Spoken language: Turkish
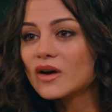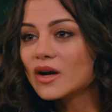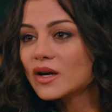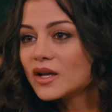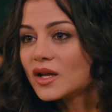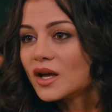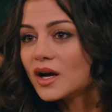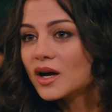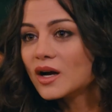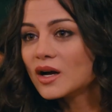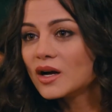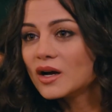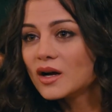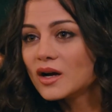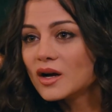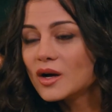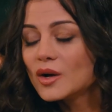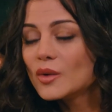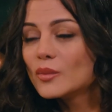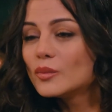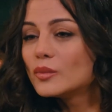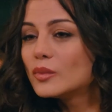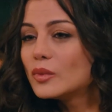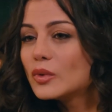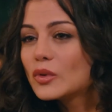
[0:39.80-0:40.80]
var ya
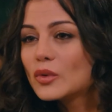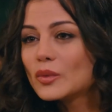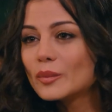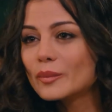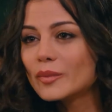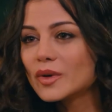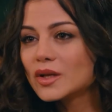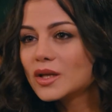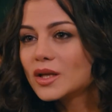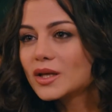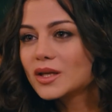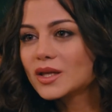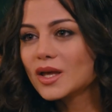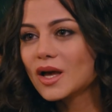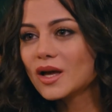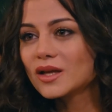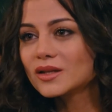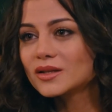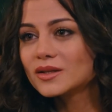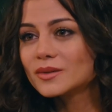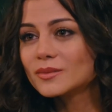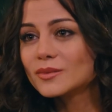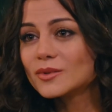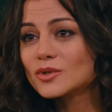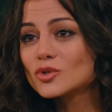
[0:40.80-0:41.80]
bugün bana
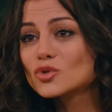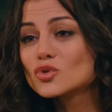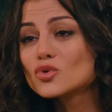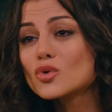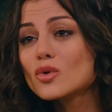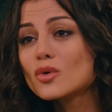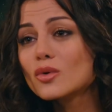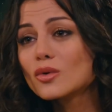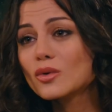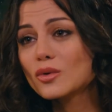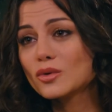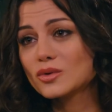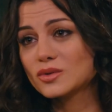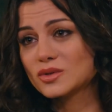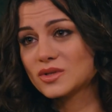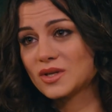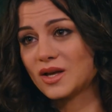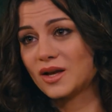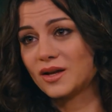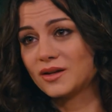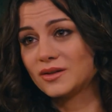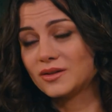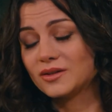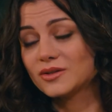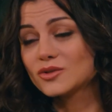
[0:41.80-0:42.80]
kendimi çok
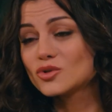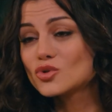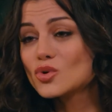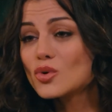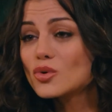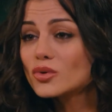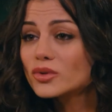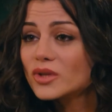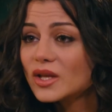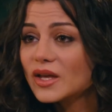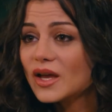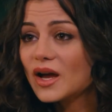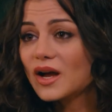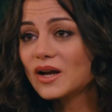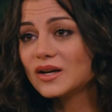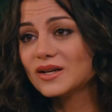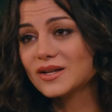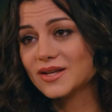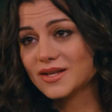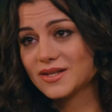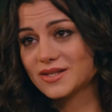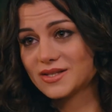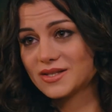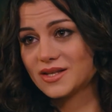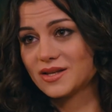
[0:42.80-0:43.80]
özel, çok değerli
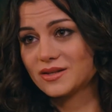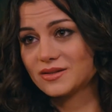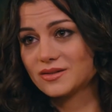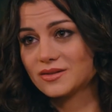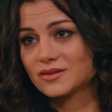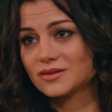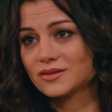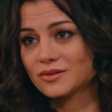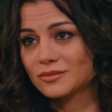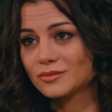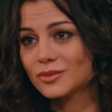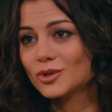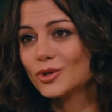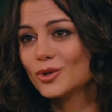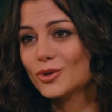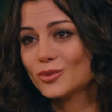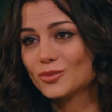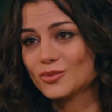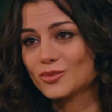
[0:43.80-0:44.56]
hissettirdin biliyor